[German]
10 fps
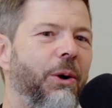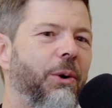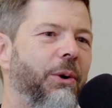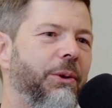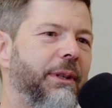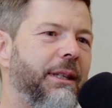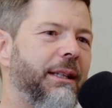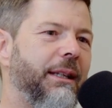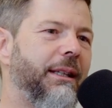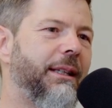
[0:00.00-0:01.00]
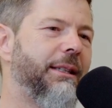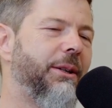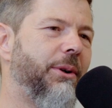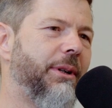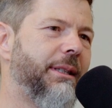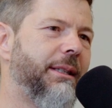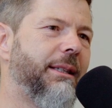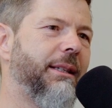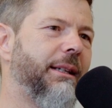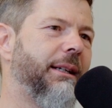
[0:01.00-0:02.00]
Und das
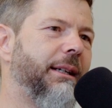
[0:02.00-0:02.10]
heißt,